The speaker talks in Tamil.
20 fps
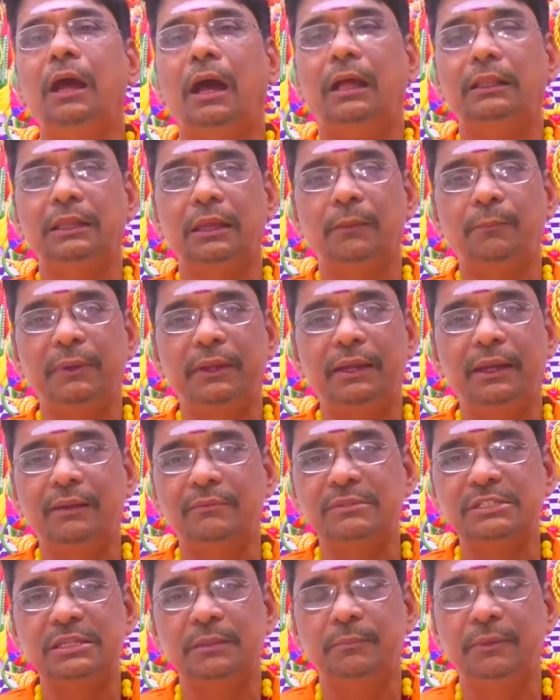அதிகப்படியான
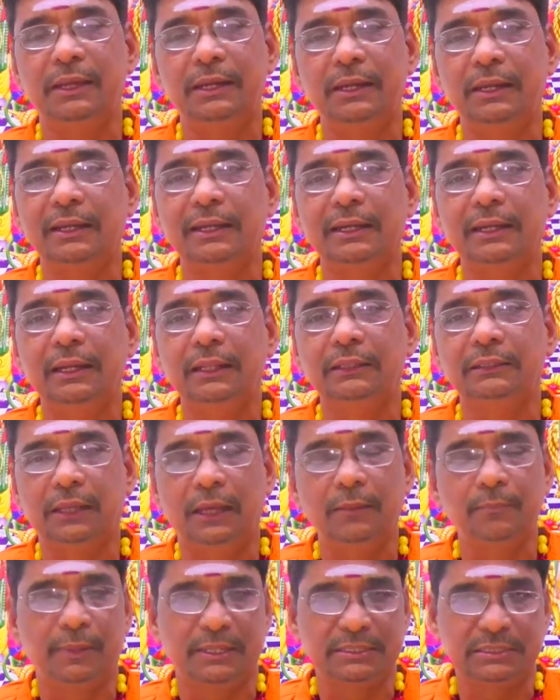விஷயமே என்னன்னு கேட்டிங்கன்னா
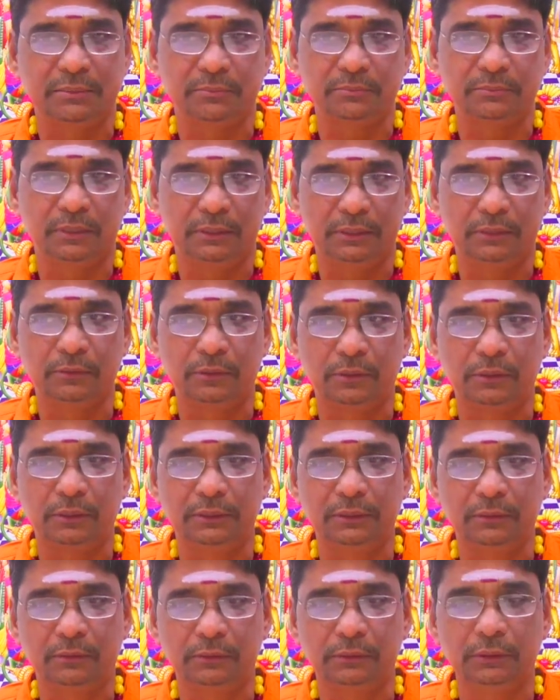தாய்ப்பாசம் அதை ஒரு
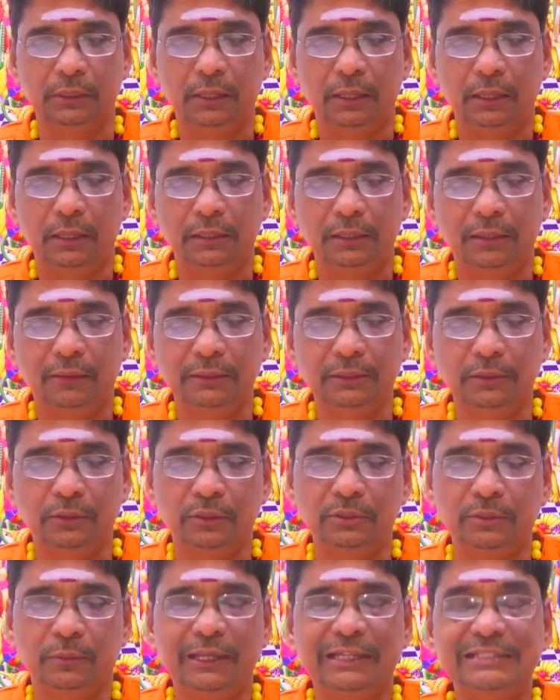வந்து ஒரு இதை வந்து
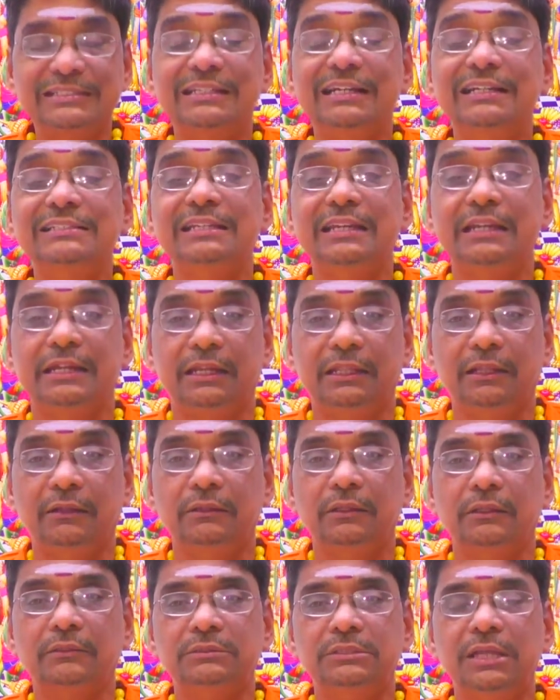கொஞ்சம் எக்ஸாஜரேட்
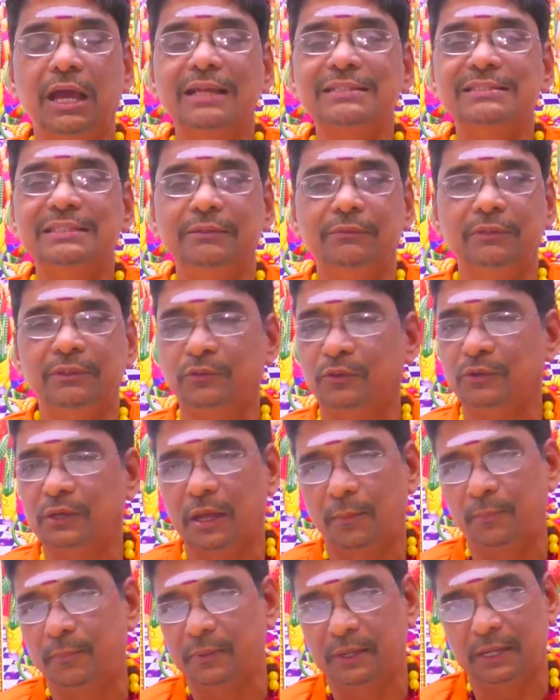அதாவது ஜாஸ்தியாகவே இவங்க
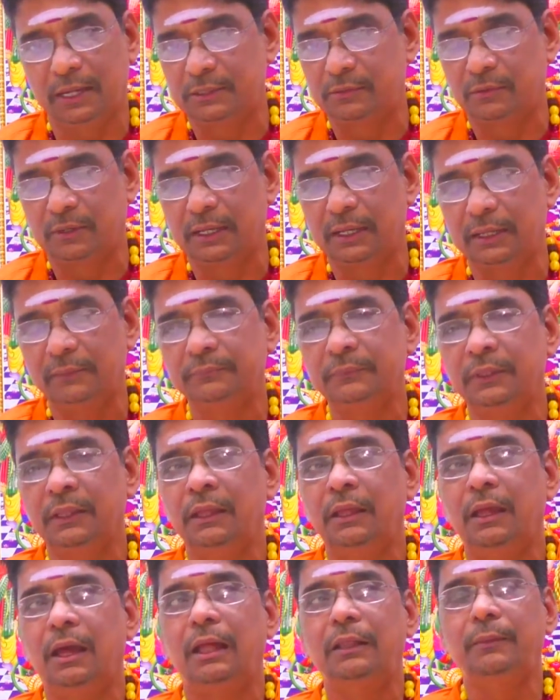காட்டுவாங்க
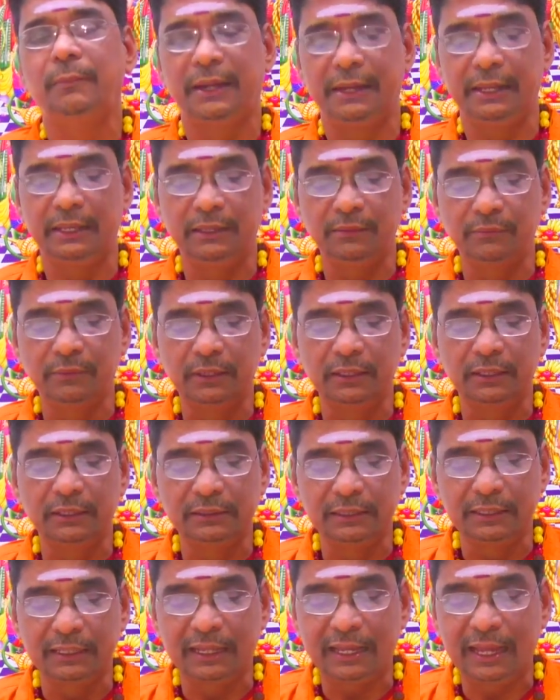மாதிரி இவங்களுக்கு
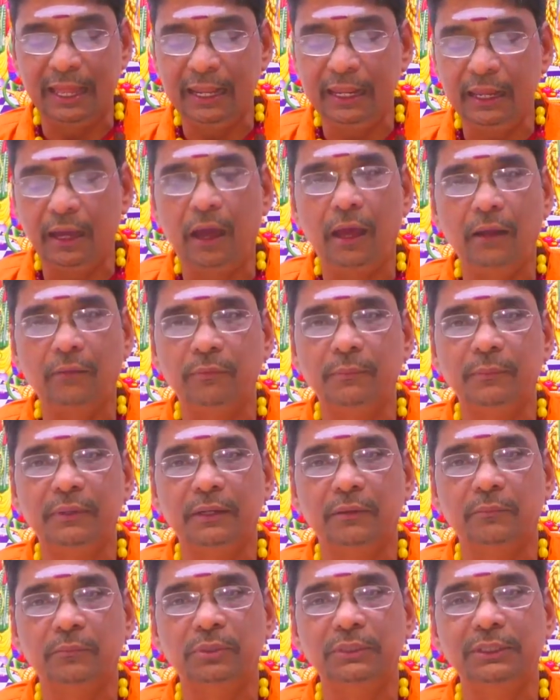இந்த கலை ஆர்வம்
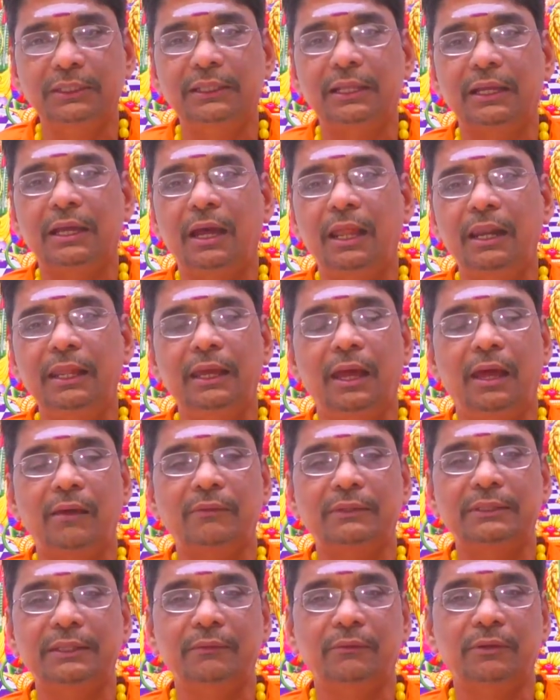இருக்கும்போது இந்த கலை
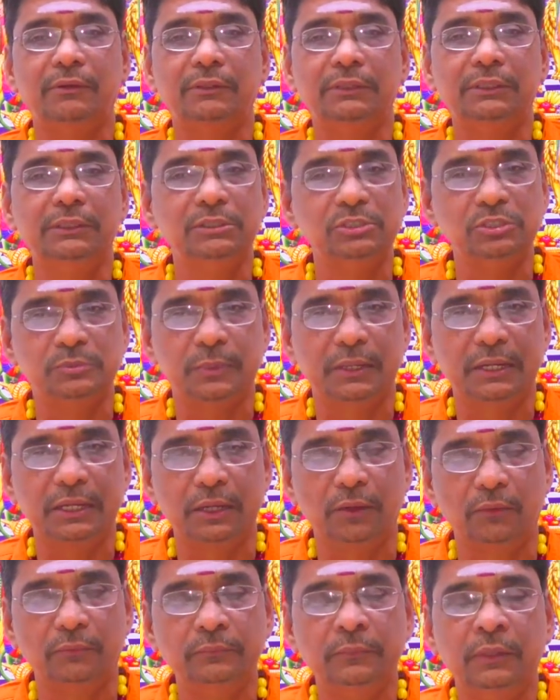ஆர்வத்தை இவங்க வந்து யூஸ்
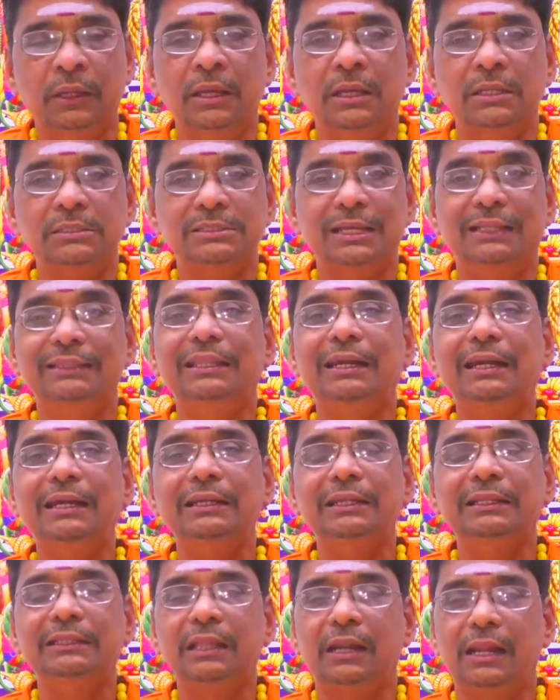பண்ணிக்கணும் சந்திரன்
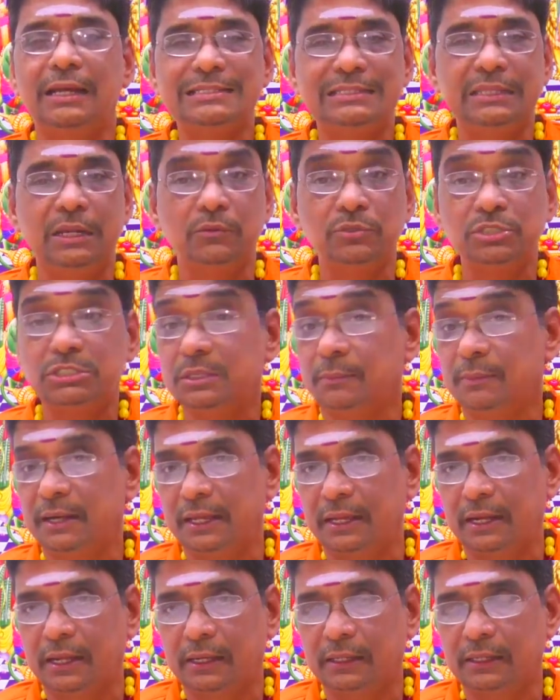இந்த ராசியில்
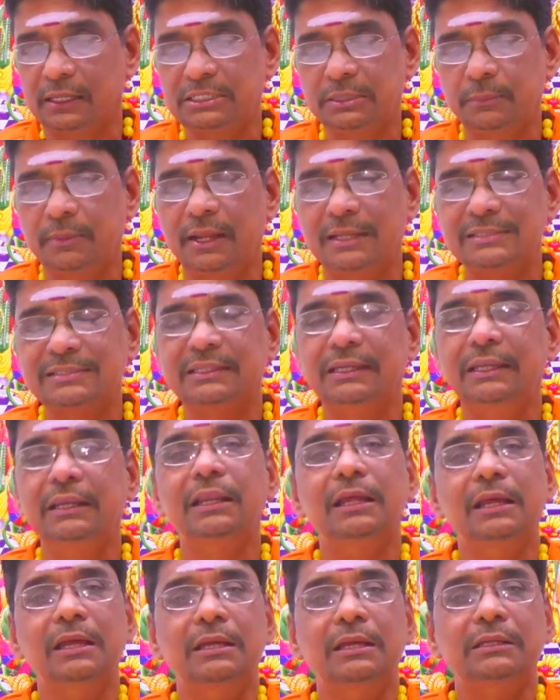உச்சமடைகிறார் ரிஷப ராசியில்
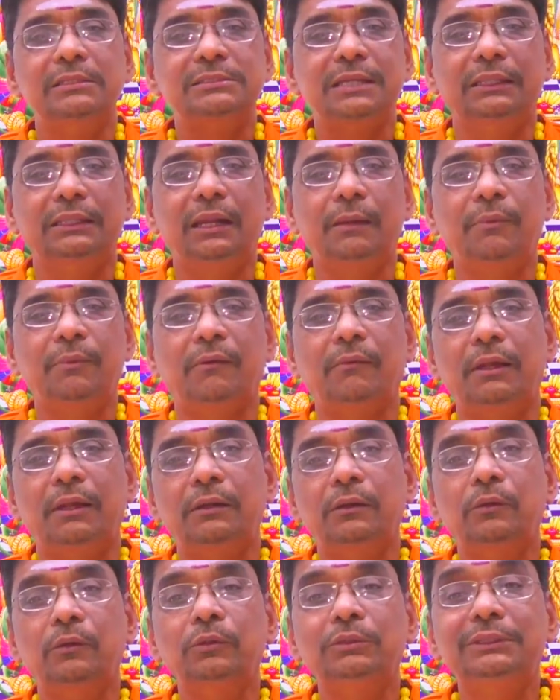சந்திர
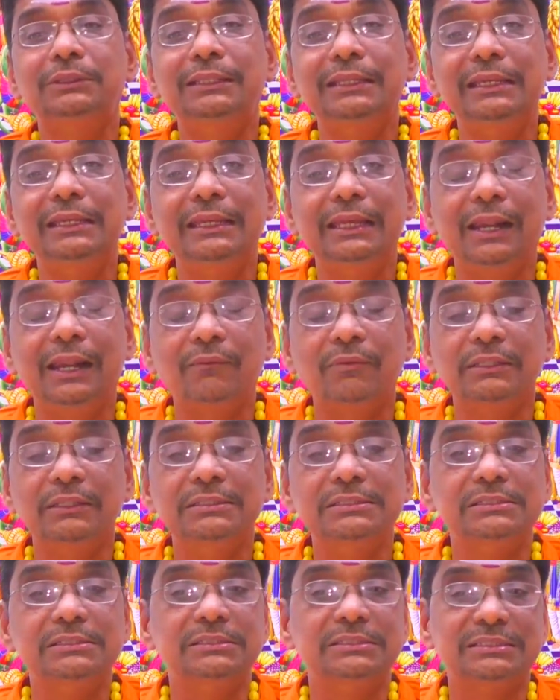பகவான் நூற்றி
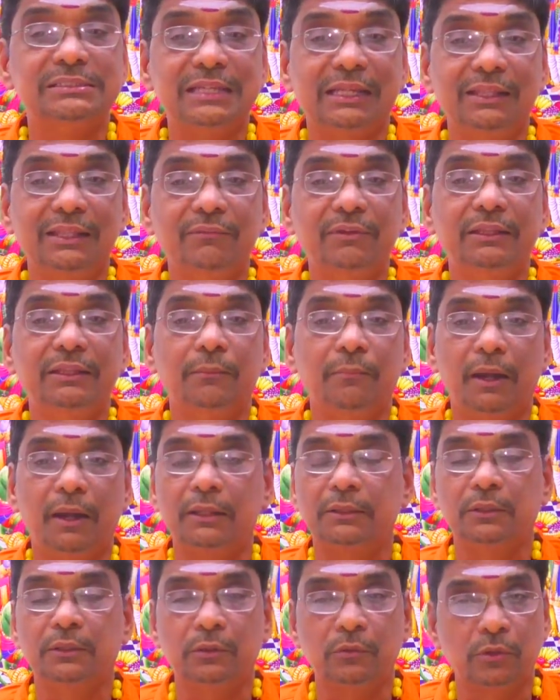இருபது சதவீத
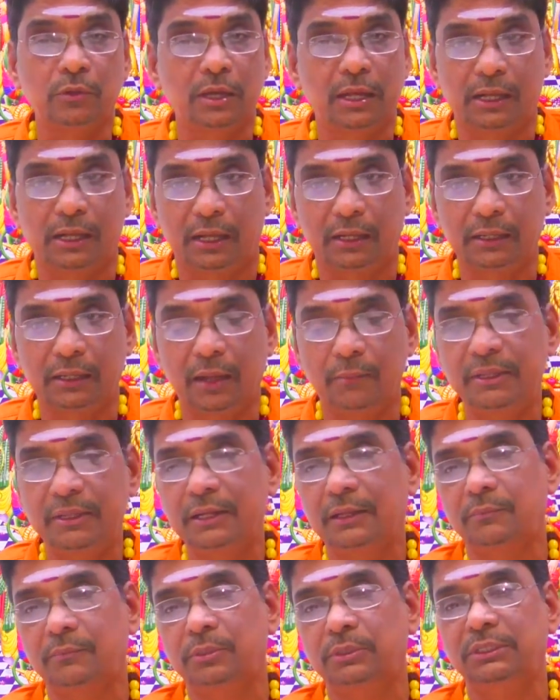பலத்தோடு உட்கார்றார் அப்படி
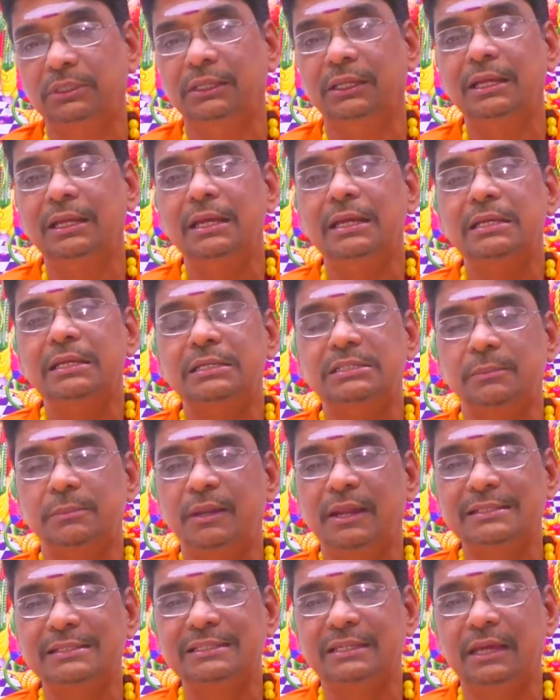இருக்கும்போது
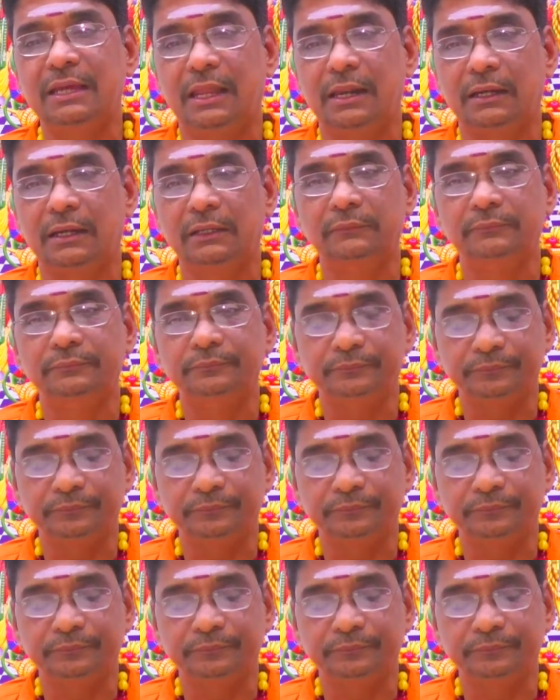ரிஷபராசிக்காரர்கள்